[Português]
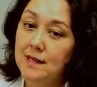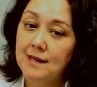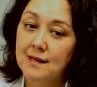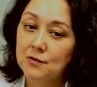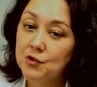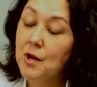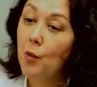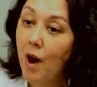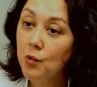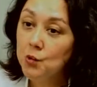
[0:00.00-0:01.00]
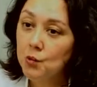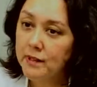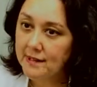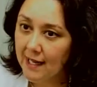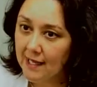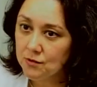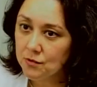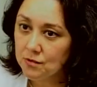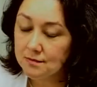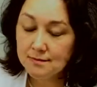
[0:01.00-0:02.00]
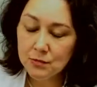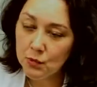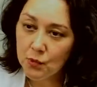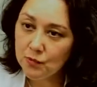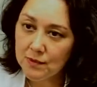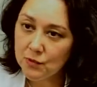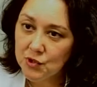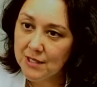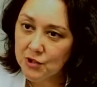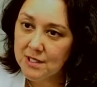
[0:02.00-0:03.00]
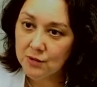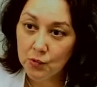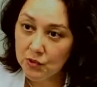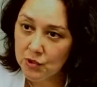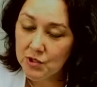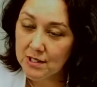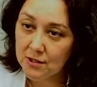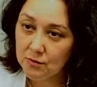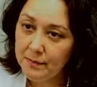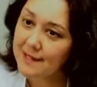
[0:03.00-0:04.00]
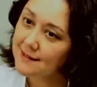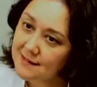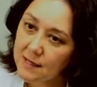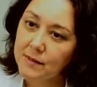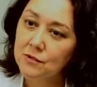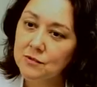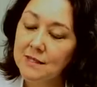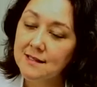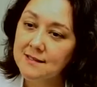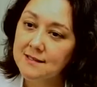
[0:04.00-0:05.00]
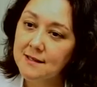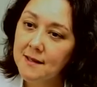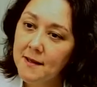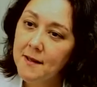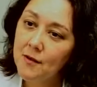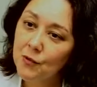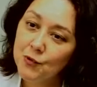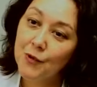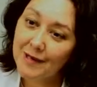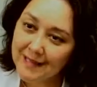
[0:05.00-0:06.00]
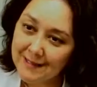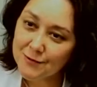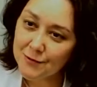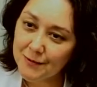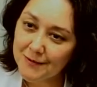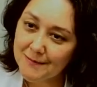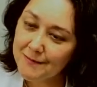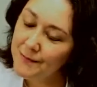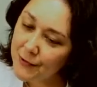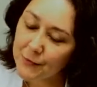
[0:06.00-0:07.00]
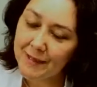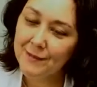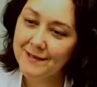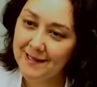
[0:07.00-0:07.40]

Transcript: da, do seu autocuidado no, no dia a dia, no cotidiano, para estar tá sempre com os dentes com um sorriso muito bem